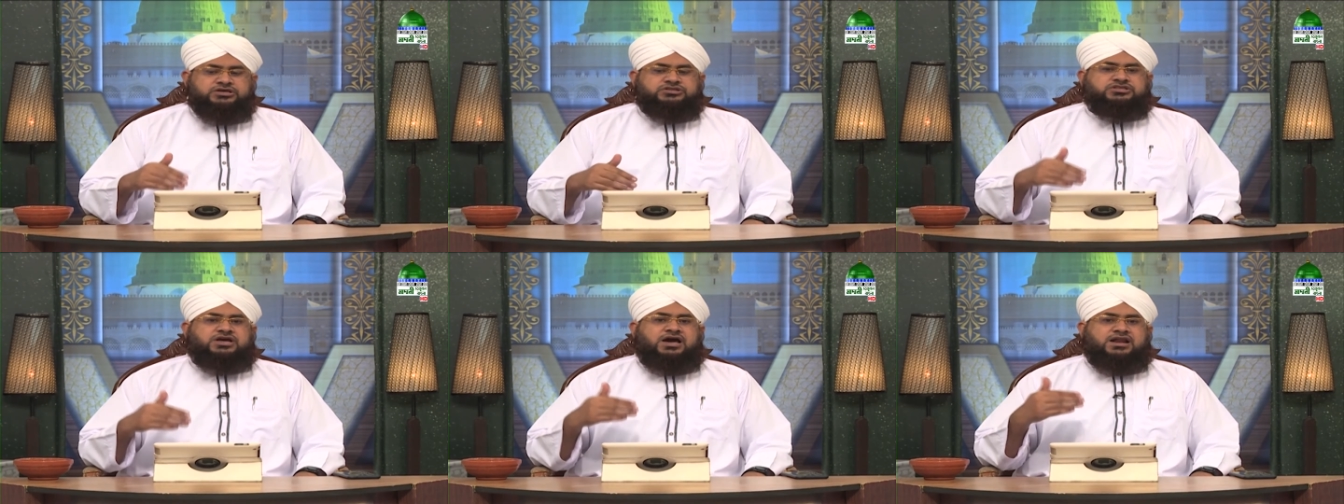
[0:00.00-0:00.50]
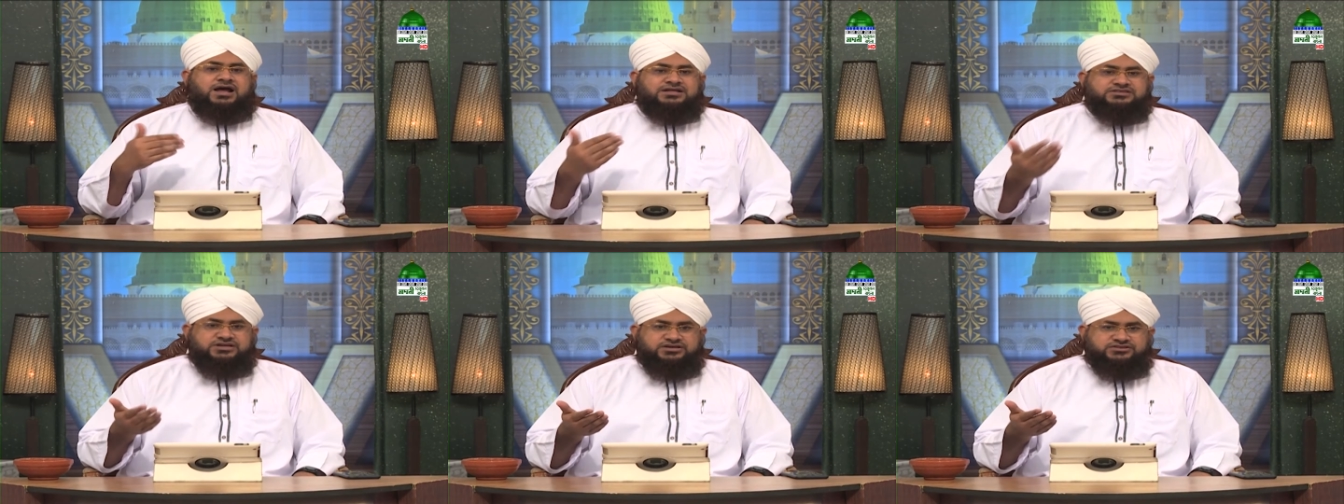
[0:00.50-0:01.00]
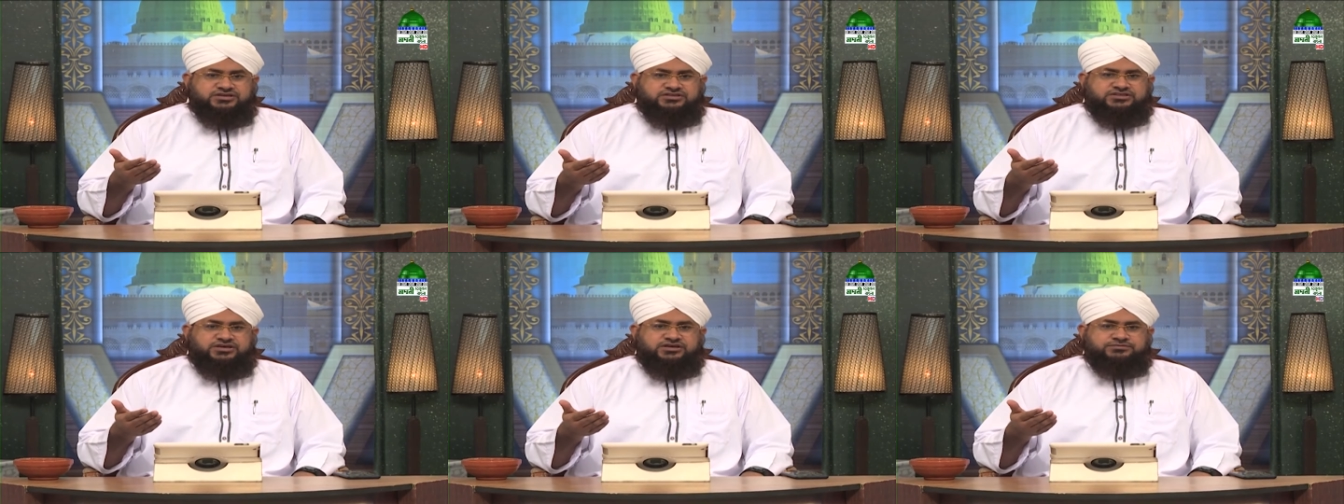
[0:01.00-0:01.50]
ইখতিয়ার
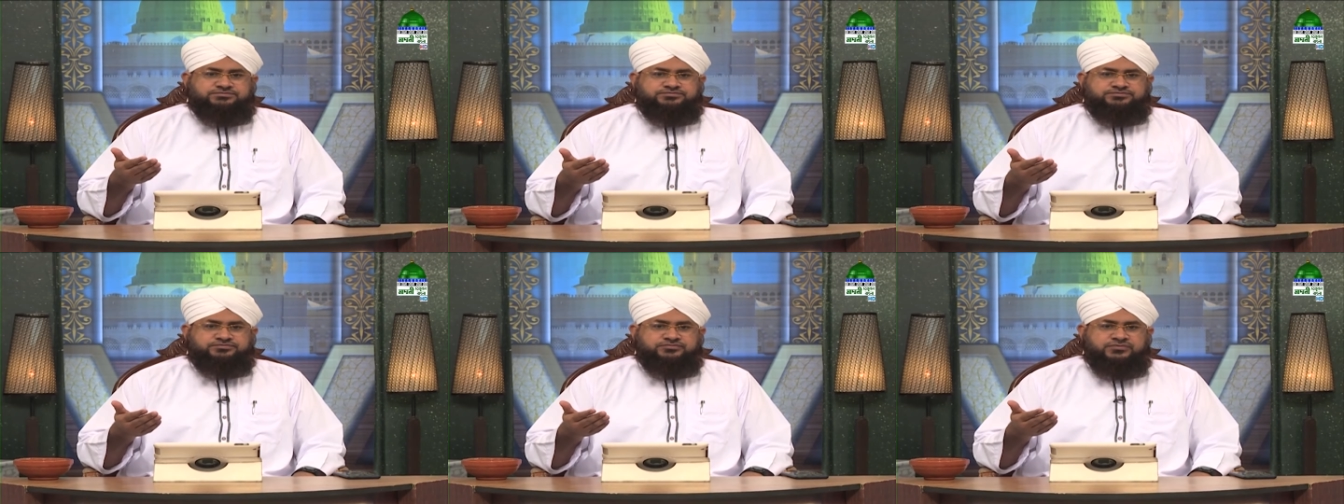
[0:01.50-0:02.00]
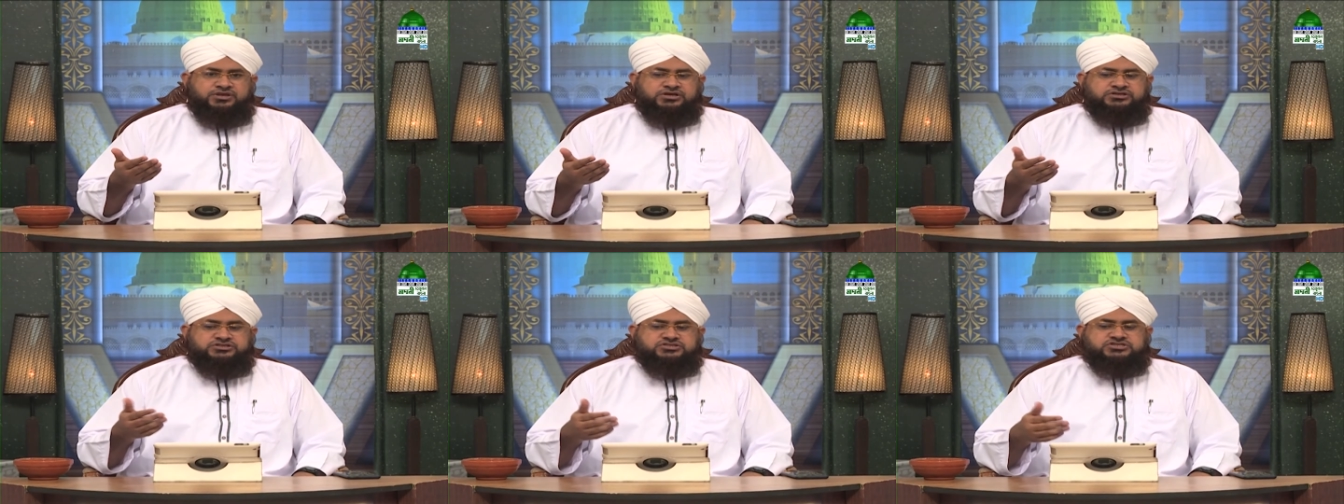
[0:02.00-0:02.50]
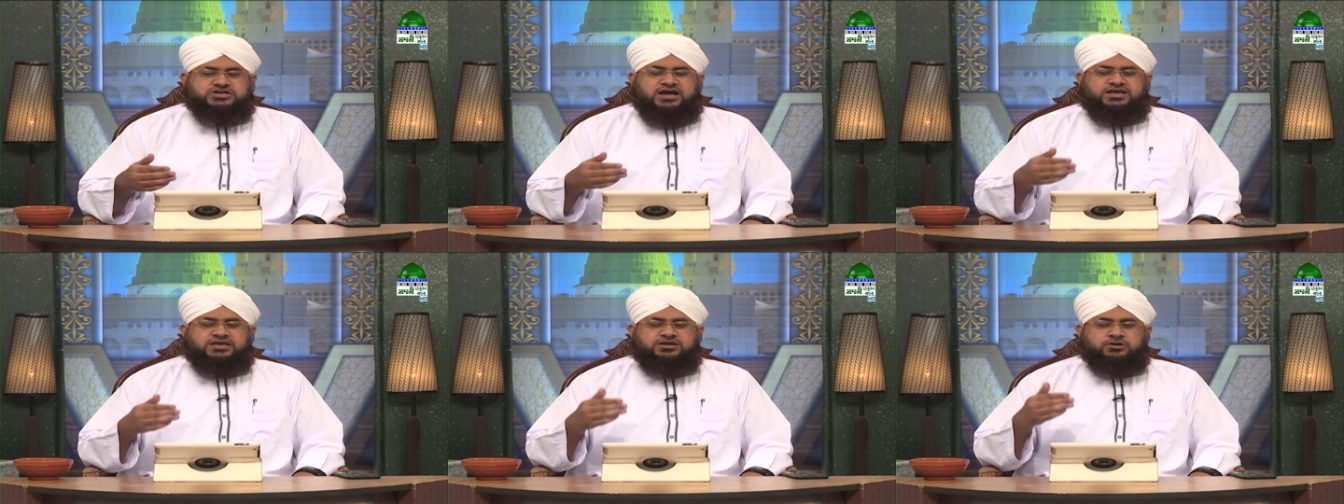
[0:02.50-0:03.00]
রাখতেন
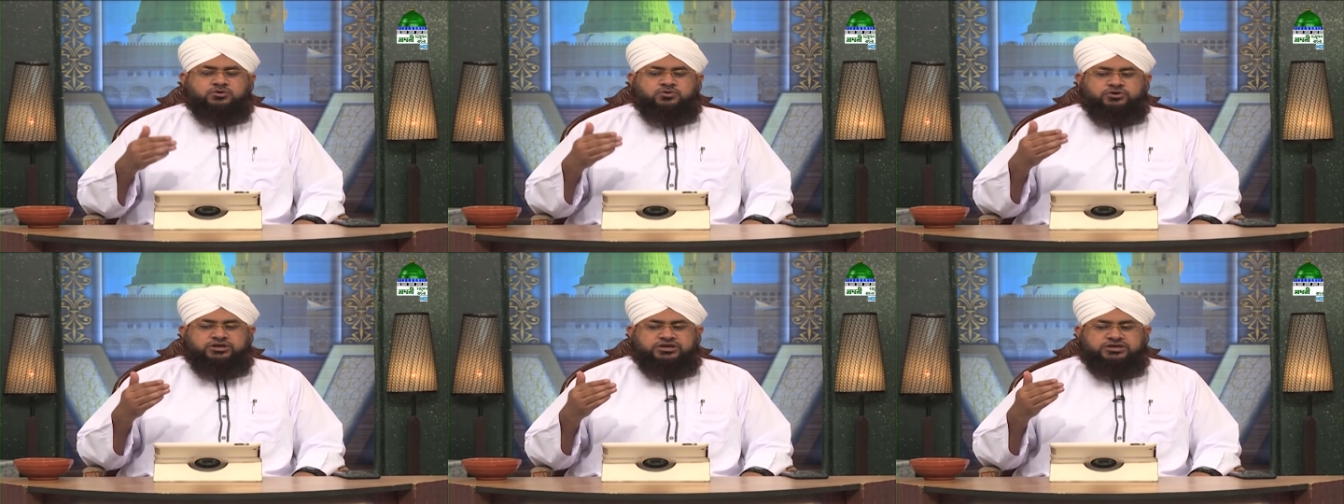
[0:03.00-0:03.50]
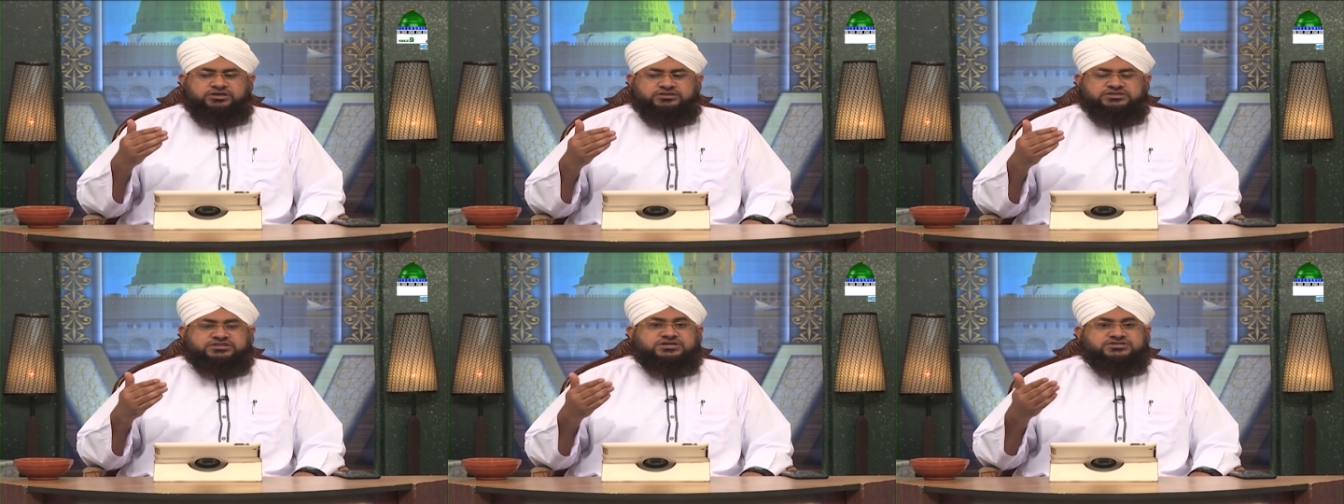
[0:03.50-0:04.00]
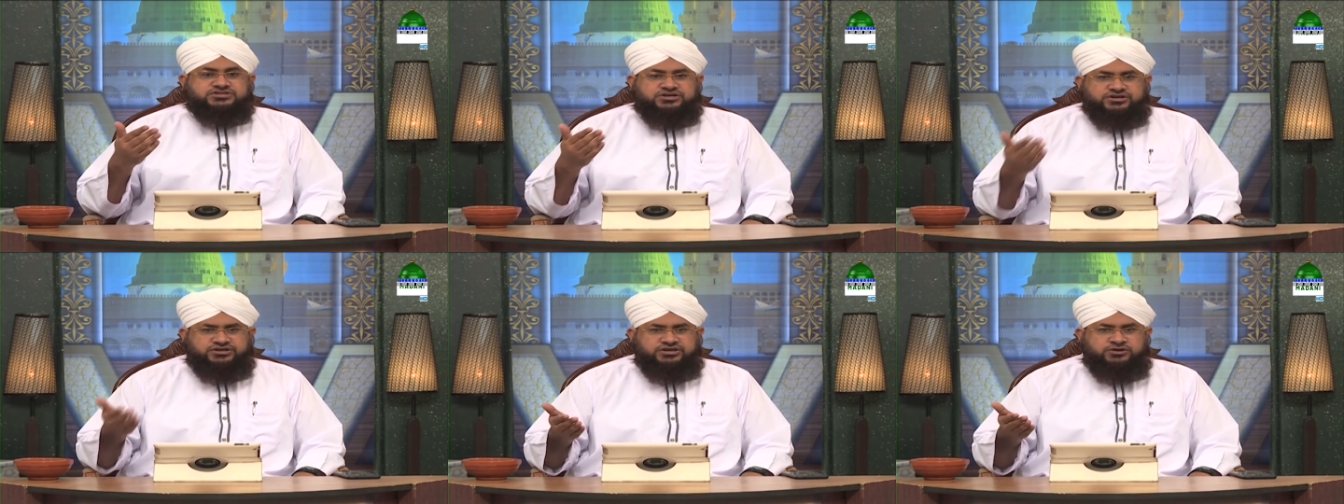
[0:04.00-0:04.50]
চাই কোনো তশ্রি
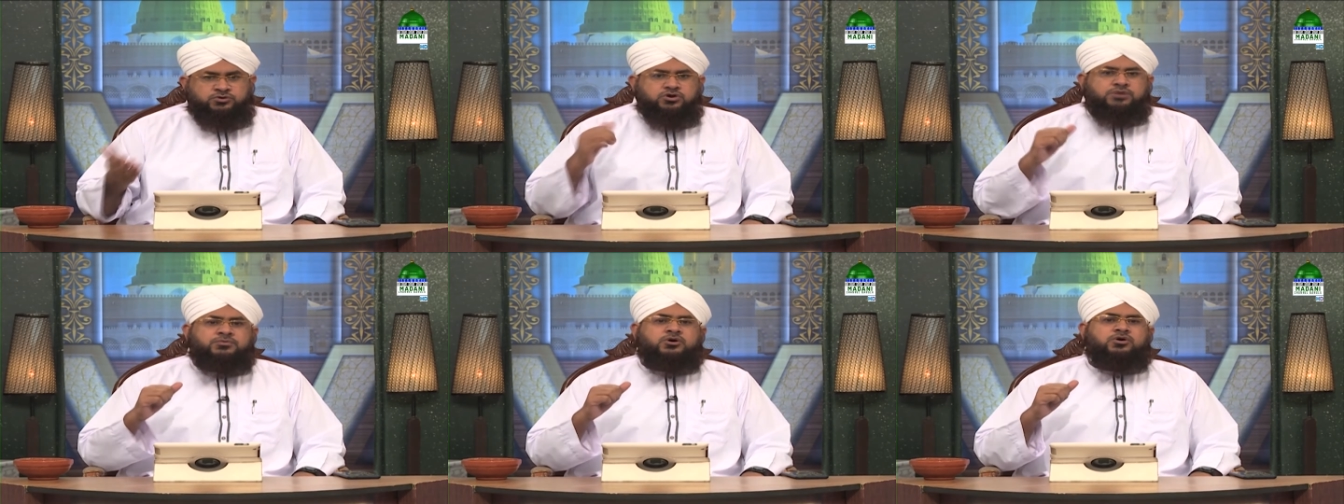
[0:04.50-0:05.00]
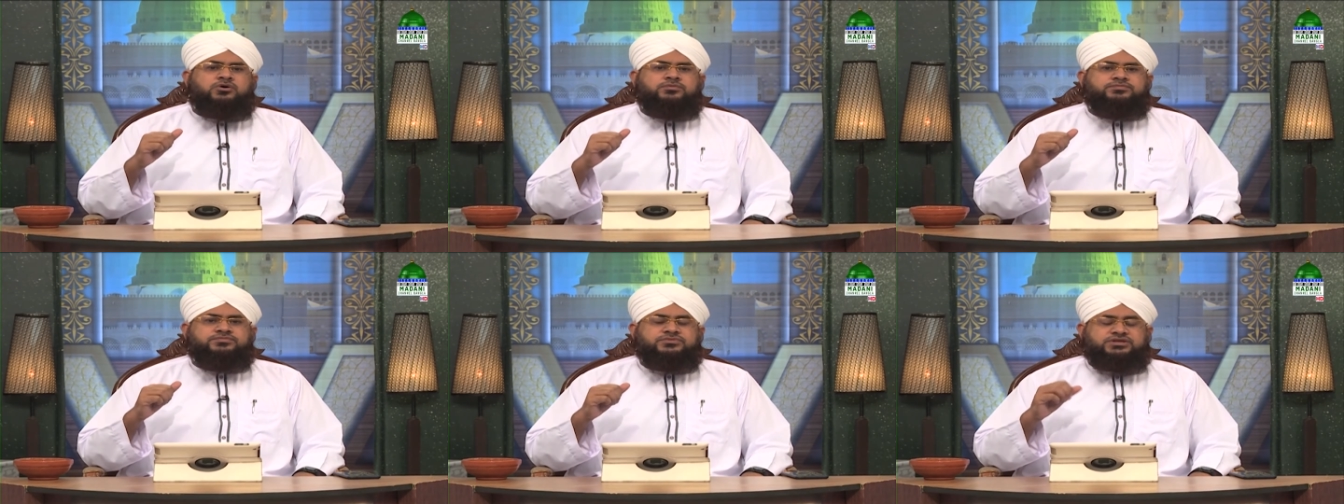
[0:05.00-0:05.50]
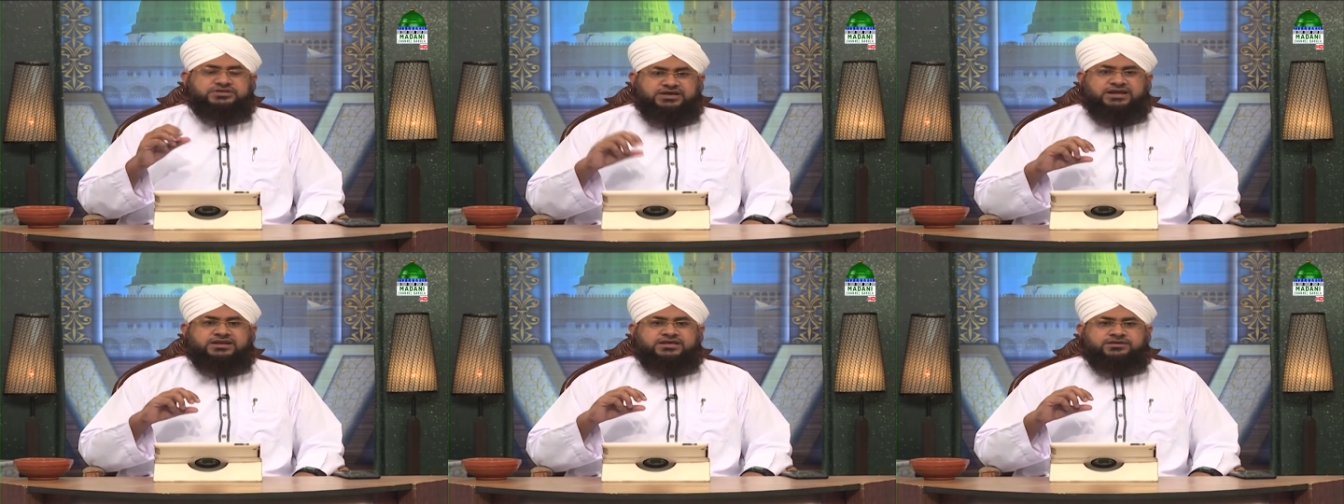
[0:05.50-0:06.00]
হুকুম হলেও
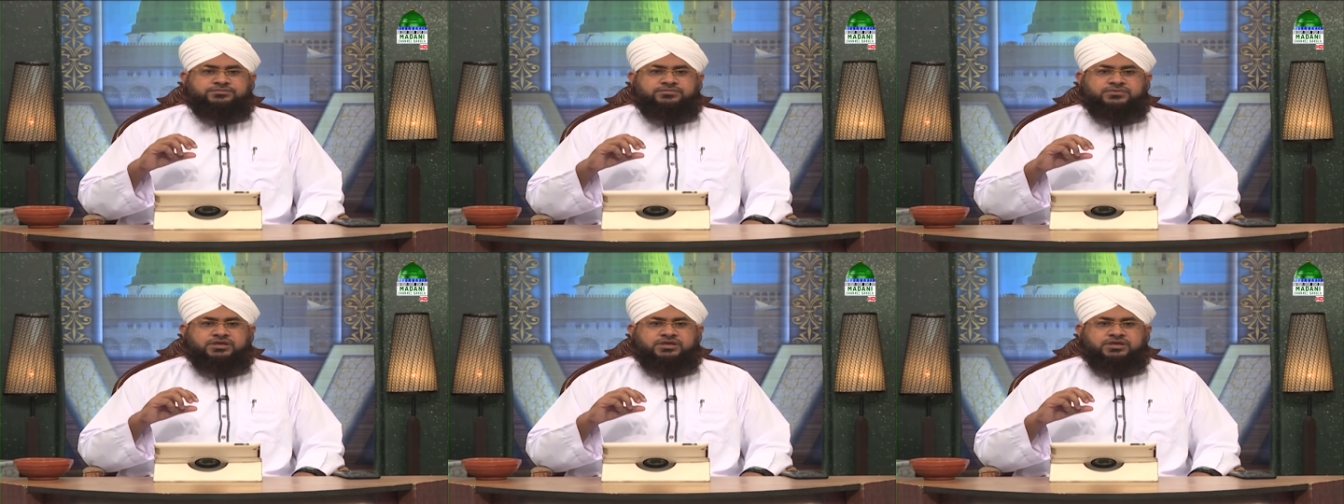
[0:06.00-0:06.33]
অর্থাৎ